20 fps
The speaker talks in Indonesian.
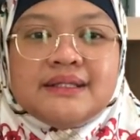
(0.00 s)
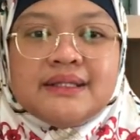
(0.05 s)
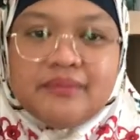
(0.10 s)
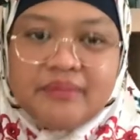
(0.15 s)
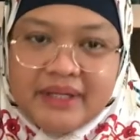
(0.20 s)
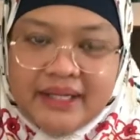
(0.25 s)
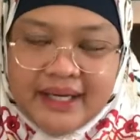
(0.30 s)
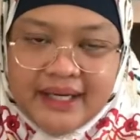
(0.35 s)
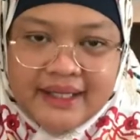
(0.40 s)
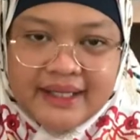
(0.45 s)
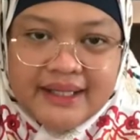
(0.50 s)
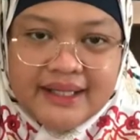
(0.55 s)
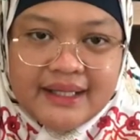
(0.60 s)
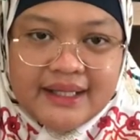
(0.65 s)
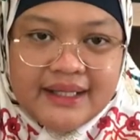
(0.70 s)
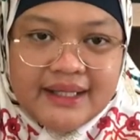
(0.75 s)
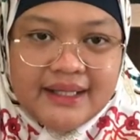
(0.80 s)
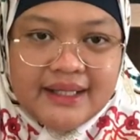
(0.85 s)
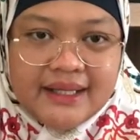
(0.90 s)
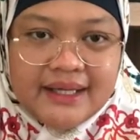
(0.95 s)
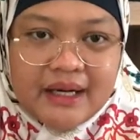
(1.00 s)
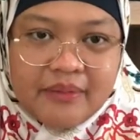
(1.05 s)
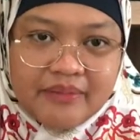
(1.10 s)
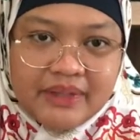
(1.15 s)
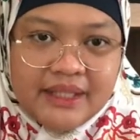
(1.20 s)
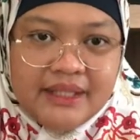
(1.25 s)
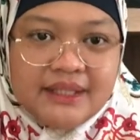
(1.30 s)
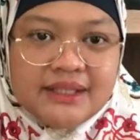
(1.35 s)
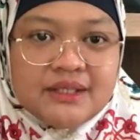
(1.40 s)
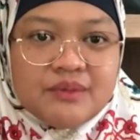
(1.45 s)
Demikian dari
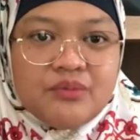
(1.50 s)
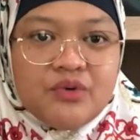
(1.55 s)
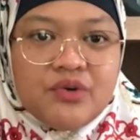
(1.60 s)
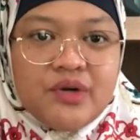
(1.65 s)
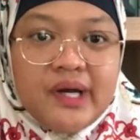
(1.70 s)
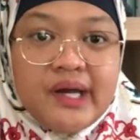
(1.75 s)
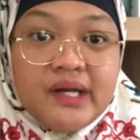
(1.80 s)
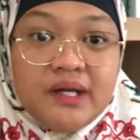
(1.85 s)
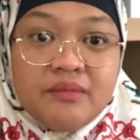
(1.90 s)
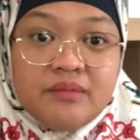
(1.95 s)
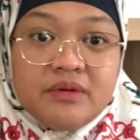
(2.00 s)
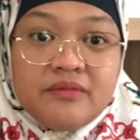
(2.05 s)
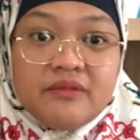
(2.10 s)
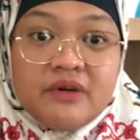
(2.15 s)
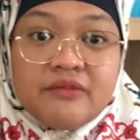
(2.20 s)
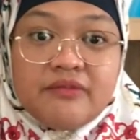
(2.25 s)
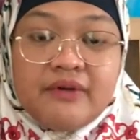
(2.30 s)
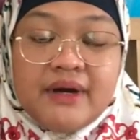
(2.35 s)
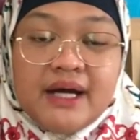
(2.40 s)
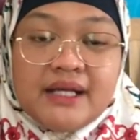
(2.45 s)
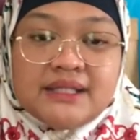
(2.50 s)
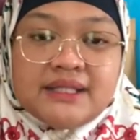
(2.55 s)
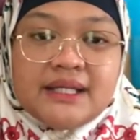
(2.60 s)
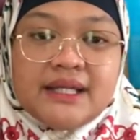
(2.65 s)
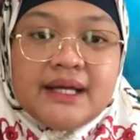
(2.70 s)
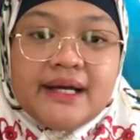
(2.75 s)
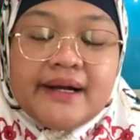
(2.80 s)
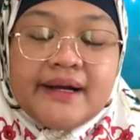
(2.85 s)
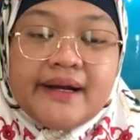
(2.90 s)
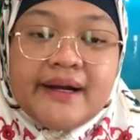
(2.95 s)
kami, semoga ini bermanfaat.
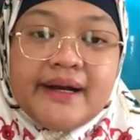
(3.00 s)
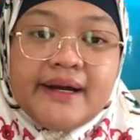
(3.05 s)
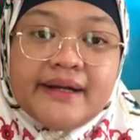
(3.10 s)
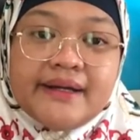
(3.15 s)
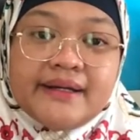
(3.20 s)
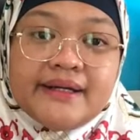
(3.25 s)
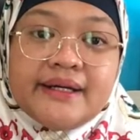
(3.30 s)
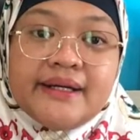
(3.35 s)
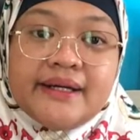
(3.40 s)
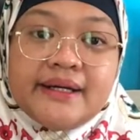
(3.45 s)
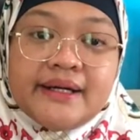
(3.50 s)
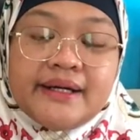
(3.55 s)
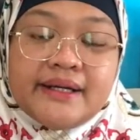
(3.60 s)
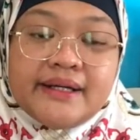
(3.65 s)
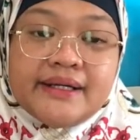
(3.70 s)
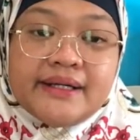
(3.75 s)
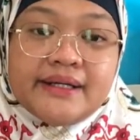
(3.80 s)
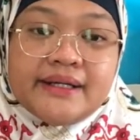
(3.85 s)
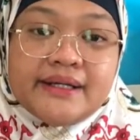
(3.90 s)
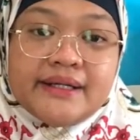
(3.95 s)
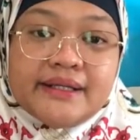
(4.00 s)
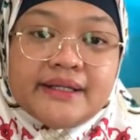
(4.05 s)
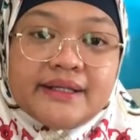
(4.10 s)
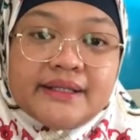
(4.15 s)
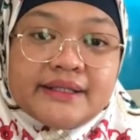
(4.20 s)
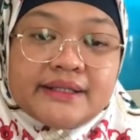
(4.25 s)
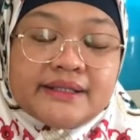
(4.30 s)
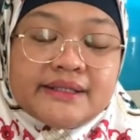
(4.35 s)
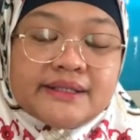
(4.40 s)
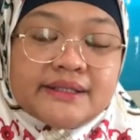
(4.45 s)
Silahkan
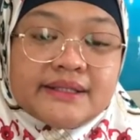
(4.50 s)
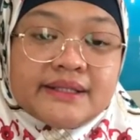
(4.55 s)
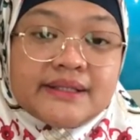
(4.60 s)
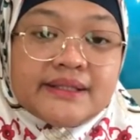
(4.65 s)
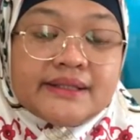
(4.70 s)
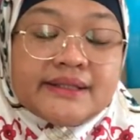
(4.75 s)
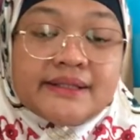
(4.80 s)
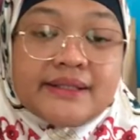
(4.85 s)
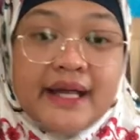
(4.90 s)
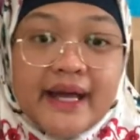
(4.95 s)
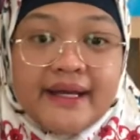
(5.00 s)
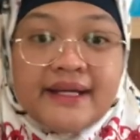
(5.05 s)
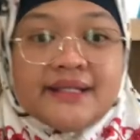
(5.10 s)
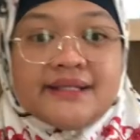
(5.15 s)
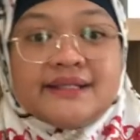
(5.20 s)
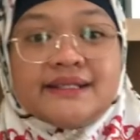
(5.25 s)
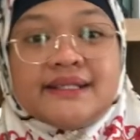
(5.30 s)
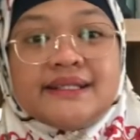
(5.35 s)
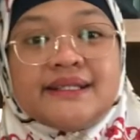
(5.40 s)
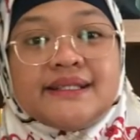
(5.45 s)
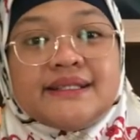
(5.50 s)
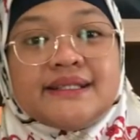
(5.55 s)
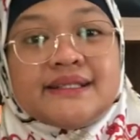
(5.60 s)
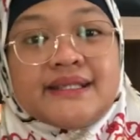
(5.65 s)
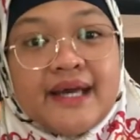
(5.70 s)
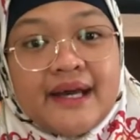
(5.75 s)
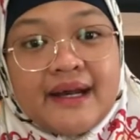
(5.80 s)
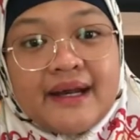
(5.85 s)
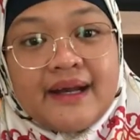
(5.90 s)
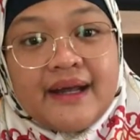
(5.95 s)
uh, eh, like,
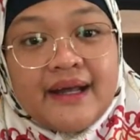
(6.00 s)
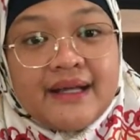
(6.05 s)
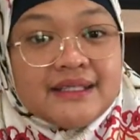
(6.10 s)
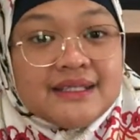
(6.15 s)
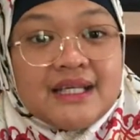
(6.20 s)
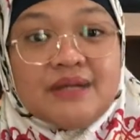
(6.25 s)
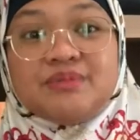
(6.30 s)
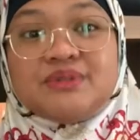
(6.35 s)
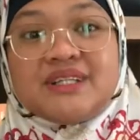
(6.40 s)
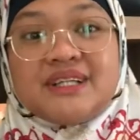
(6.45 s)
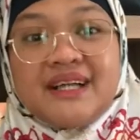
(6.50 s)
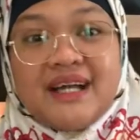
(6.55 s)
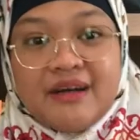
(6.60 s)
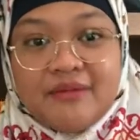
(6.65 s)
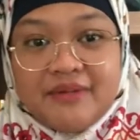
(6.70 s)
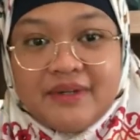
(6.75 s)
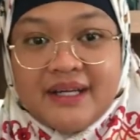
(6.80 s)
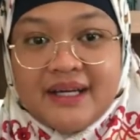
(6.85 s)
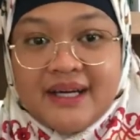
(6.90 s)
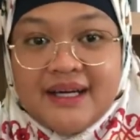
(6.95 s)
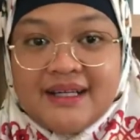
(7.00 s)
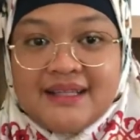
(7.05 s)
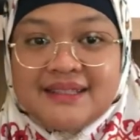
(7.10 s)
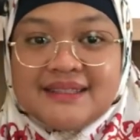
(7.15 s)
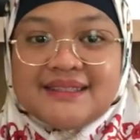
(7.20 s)
share, and subscribe ya.